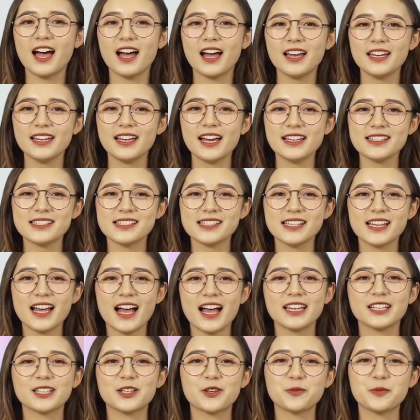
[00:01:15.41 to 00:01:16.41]
AICI
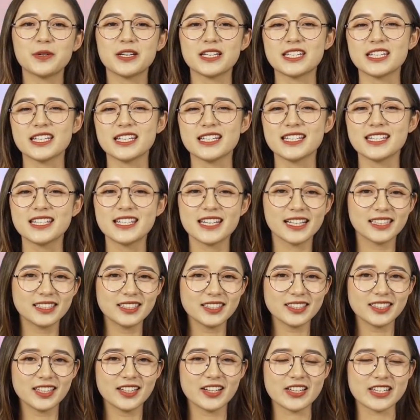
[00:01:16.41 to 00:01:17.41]
2019 chính
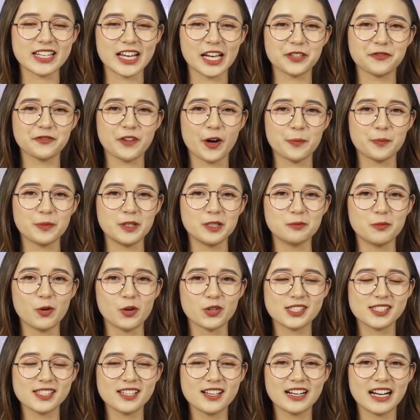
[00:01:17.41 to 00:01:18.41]
thức khởi tranh vào
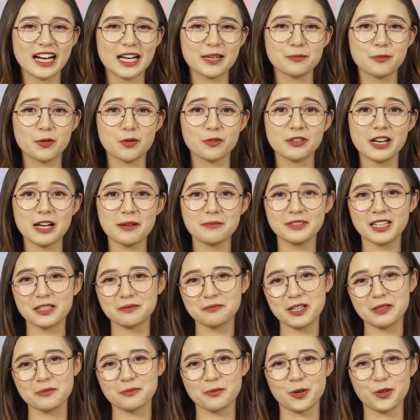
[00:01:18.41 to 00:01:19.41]
14 giờ ngày 5
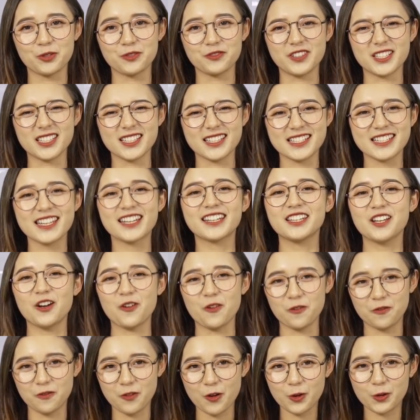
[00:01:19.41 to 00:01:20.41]
tháng 11 với những trận đấu
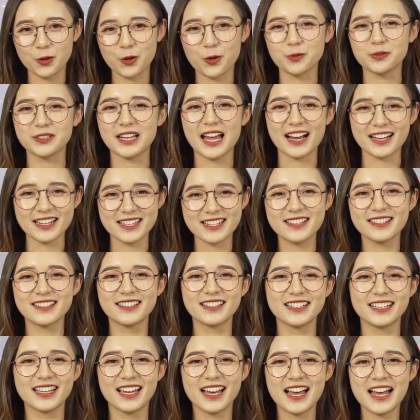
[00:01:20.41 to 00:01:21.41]
vô cùng đáng chờ
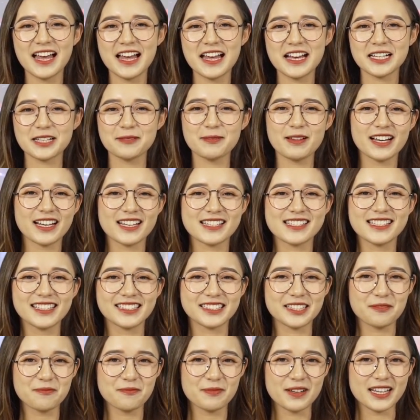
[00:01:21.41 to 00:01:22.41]
đợi. Các bạn khán giả
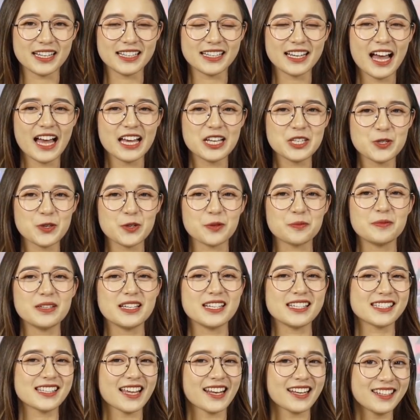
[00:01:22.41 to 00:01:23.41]
thân mến, hãy chuẩn
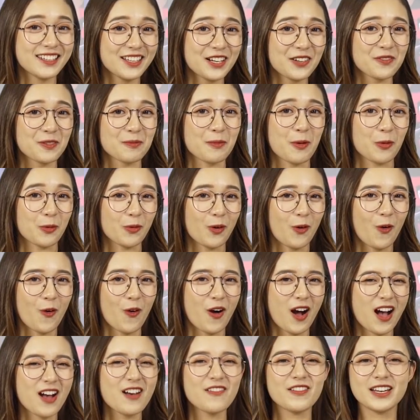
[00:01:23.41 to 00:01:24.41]
bị sẵn nước và bỏng ngô
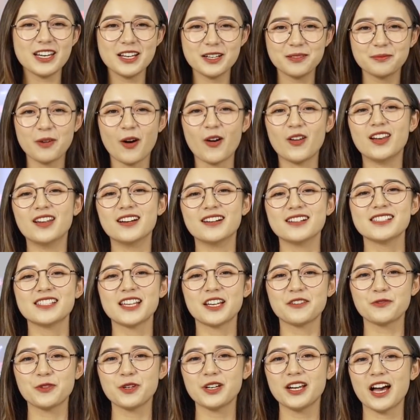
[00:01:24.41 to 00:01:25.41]
và đừng bỏ lỡ
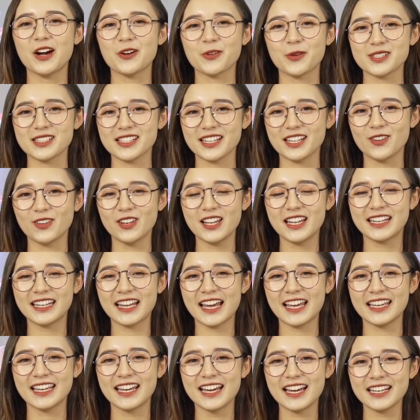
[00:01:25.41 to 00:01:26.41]
giây phút nào của giải đấu lần
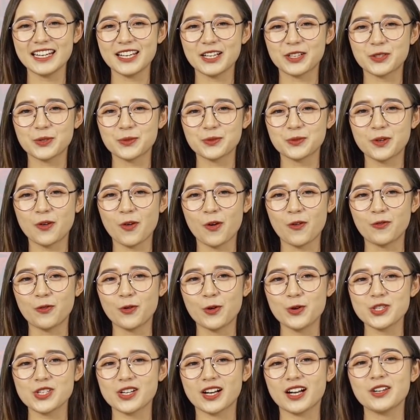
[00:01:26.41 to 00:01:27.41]
này để cùng cổ
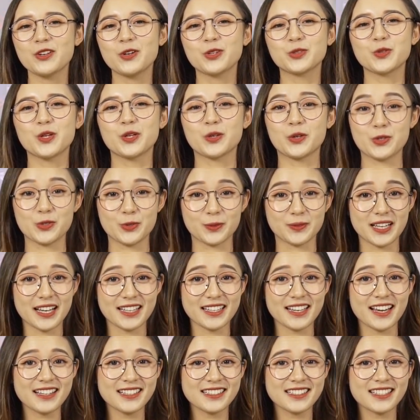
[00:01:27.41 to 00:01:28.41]
vũ cho các đội tuyển của chúng ta
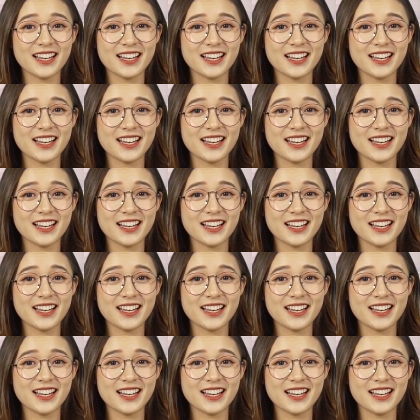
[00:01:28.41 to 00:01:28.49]
nhé.